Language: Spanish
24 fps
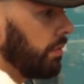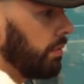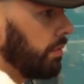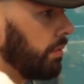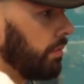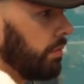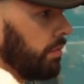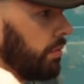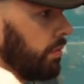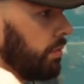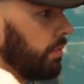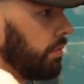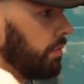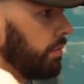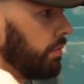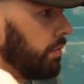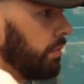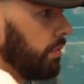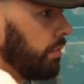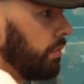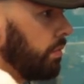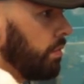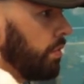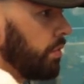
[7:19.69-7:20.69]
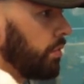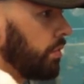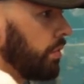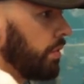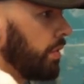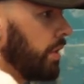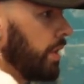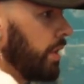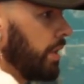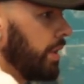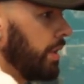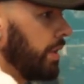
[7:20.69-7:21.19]
un,
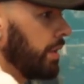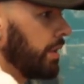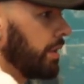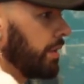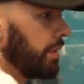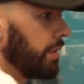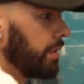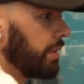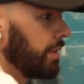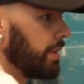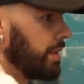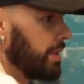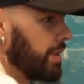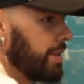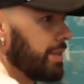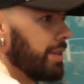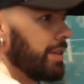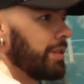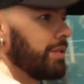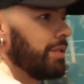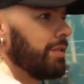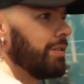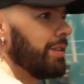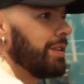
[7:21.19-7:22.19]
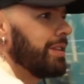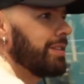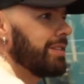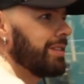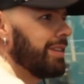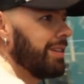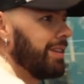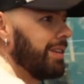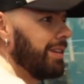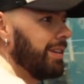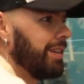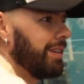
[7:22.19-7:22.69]
montón de, sensaciones
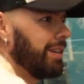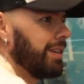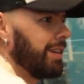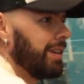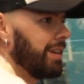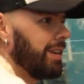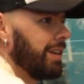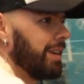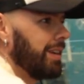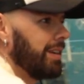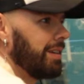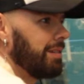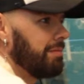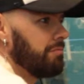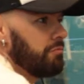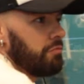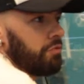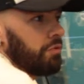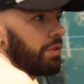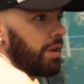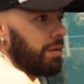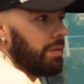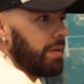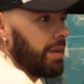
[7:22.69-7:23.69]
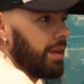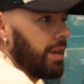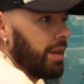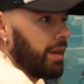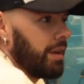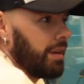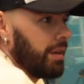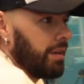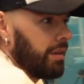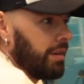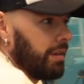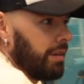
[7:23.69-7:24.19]
que nunca
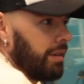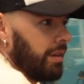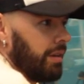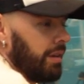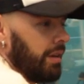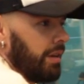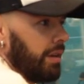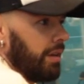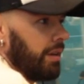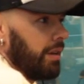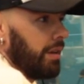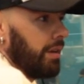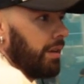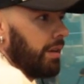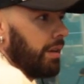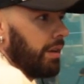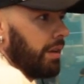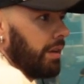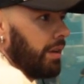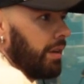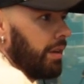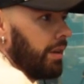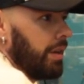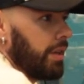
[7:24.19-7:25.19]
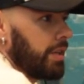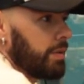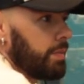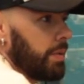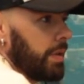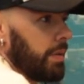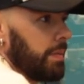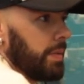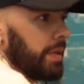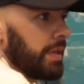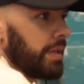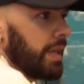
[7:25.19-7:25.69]
había eh,
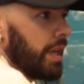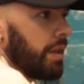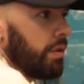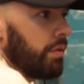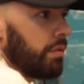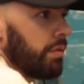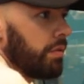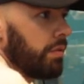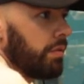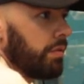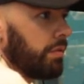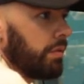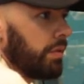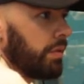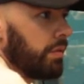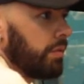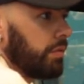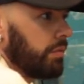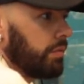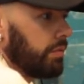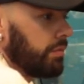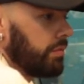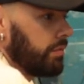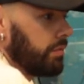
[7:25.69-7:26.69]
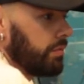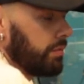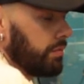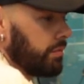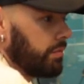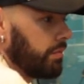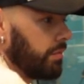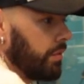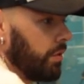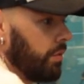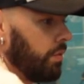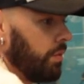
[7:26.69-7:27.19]
experimentado, ¿no? Eh,
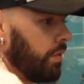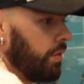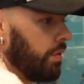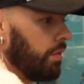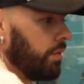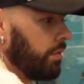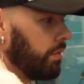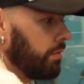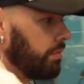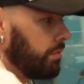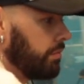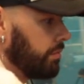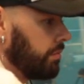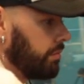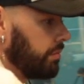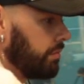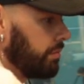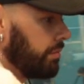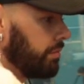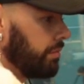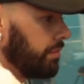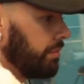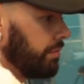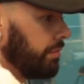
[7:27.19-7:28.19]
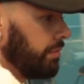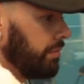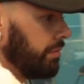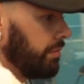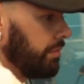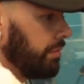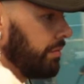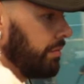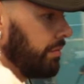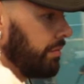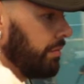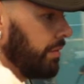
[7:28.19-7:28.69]
hubo
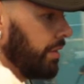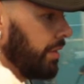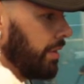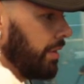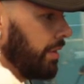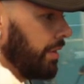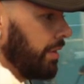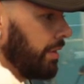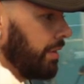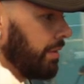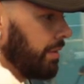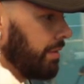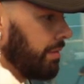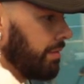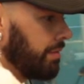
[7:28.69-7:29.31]
eh,